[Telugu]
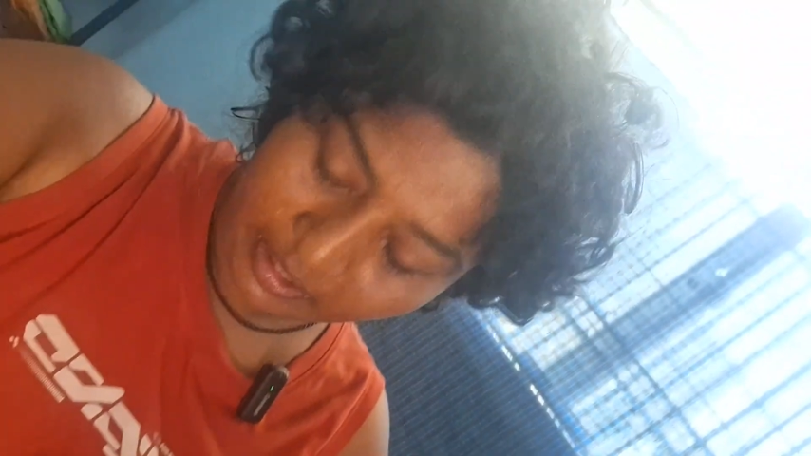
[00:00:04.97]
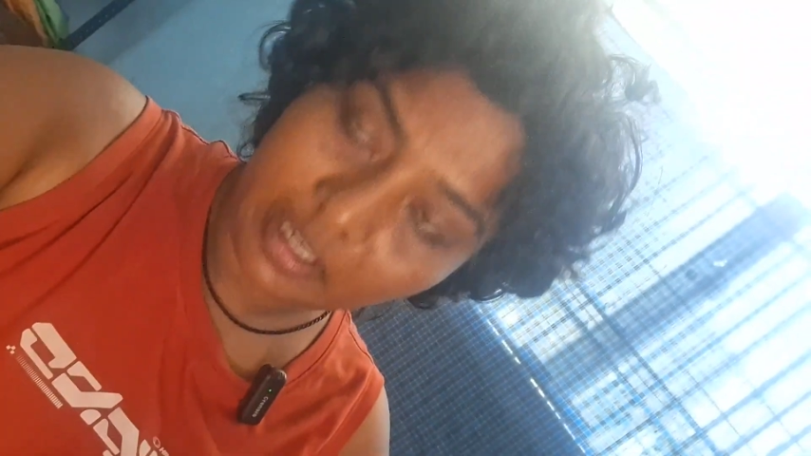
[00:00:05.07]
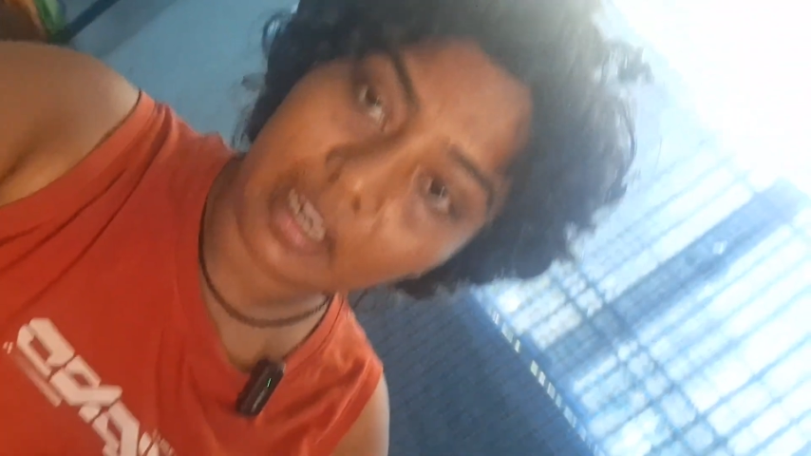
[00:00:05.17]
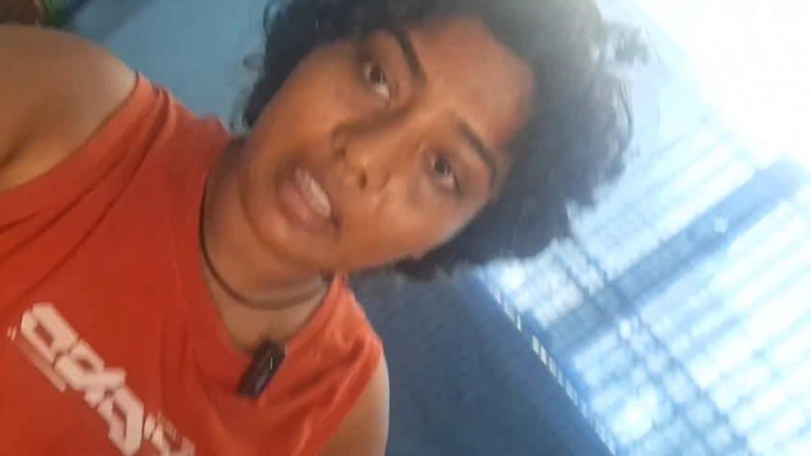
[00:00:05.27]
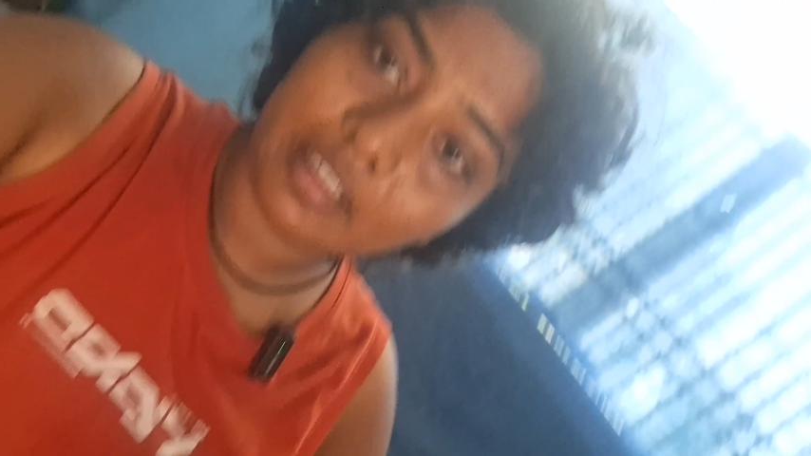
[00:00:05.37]

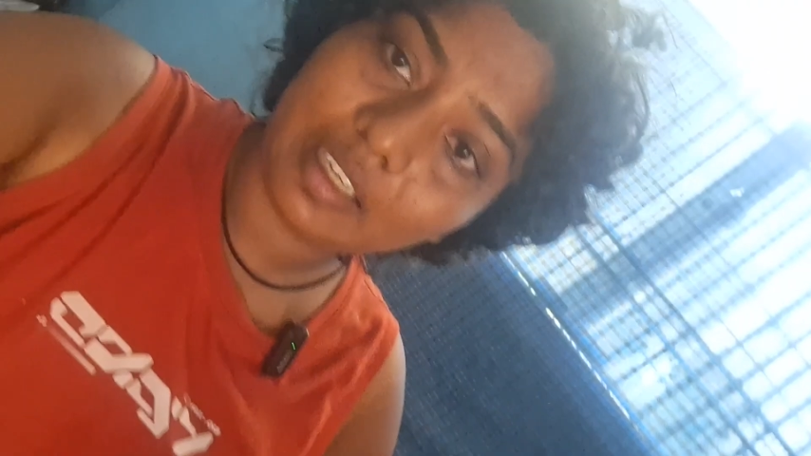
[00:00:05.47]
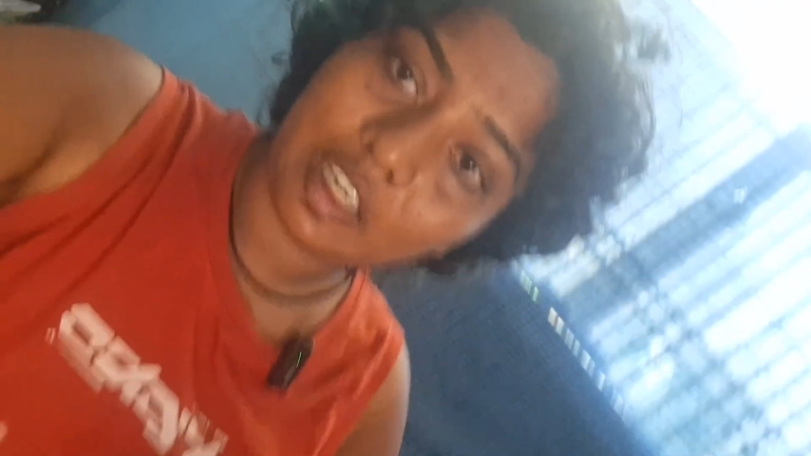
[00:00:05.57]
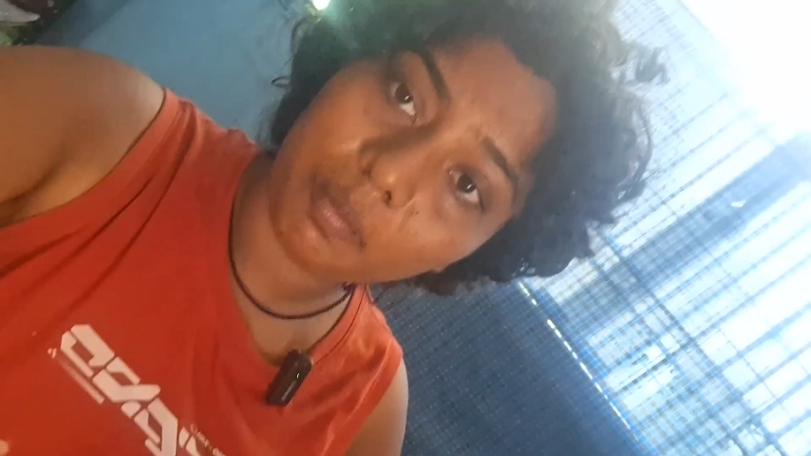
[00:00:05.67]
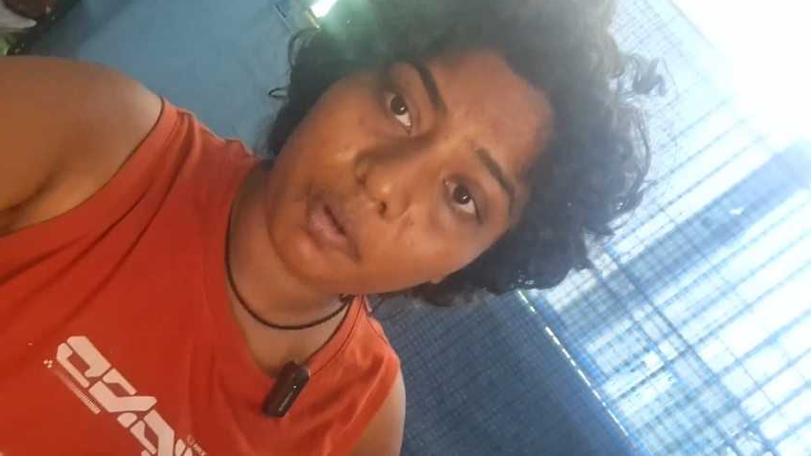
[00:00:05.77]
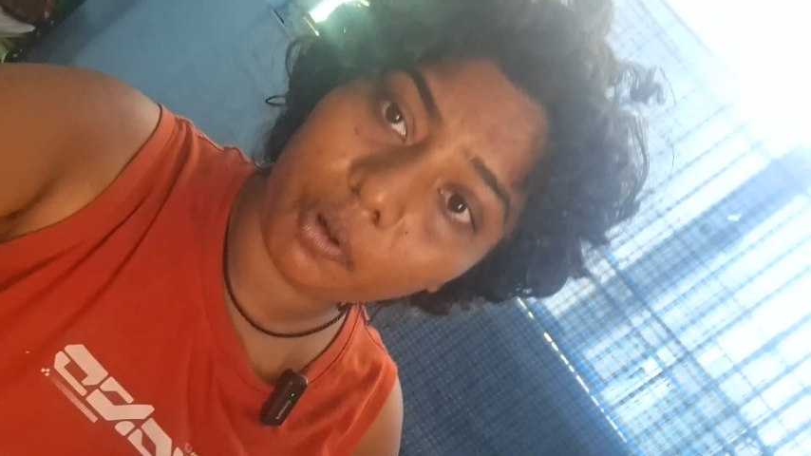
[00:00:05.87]
నేను రాత్రి
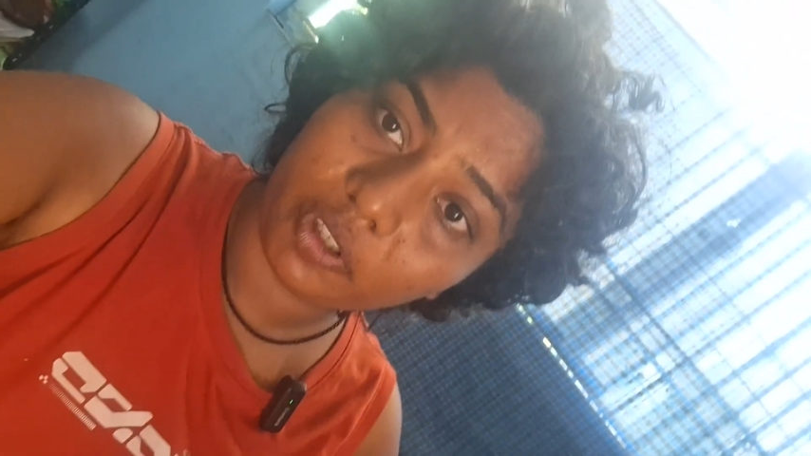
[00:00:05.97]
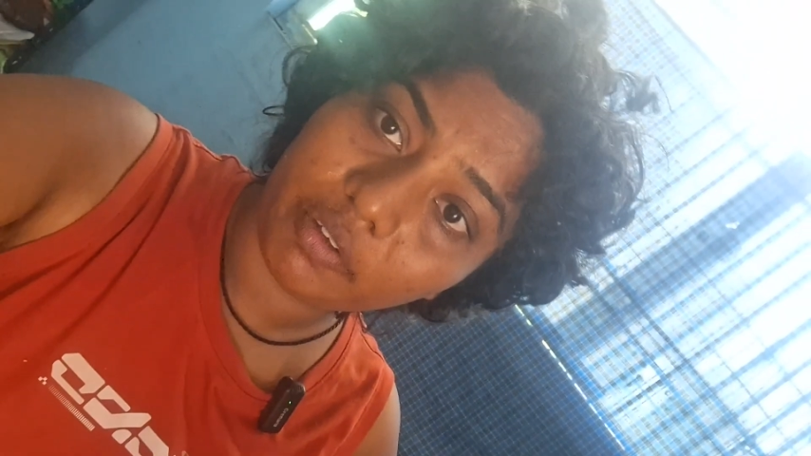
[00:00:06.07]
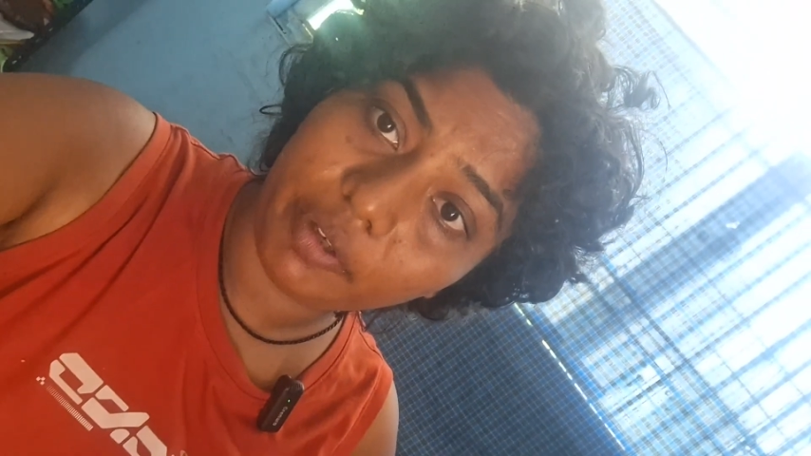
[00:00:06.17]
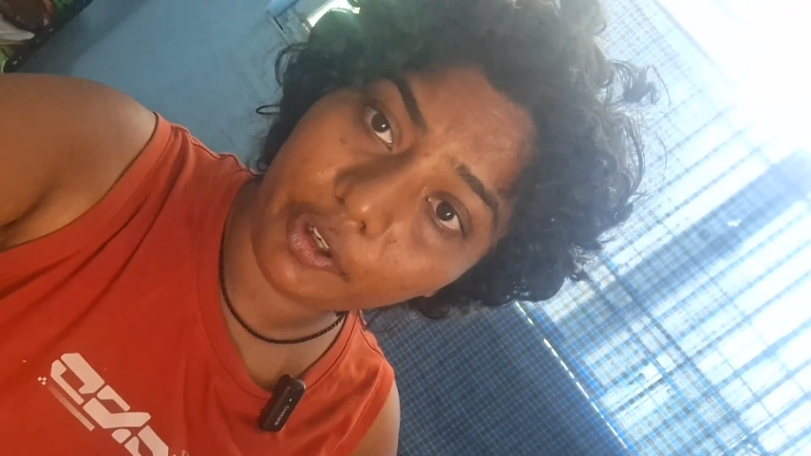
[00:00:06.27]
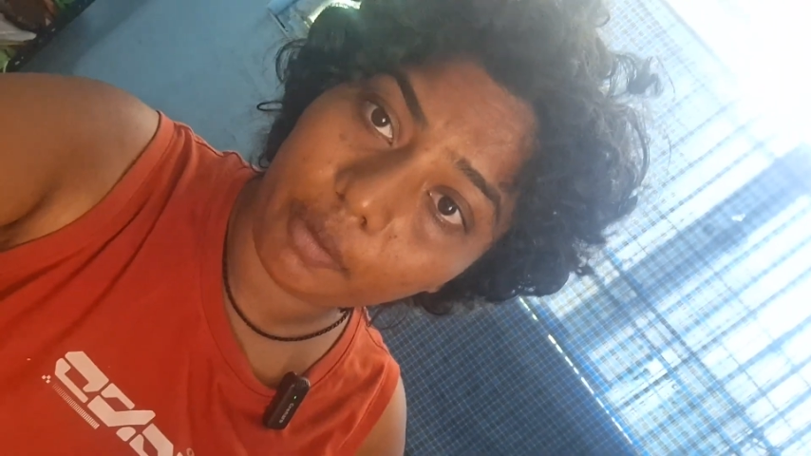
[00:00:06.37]
కడుపు
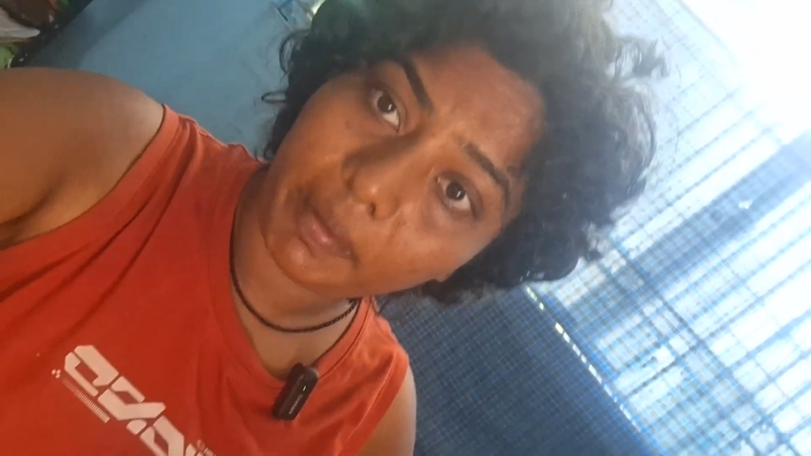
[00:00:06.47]
కొట్టిన వీడియో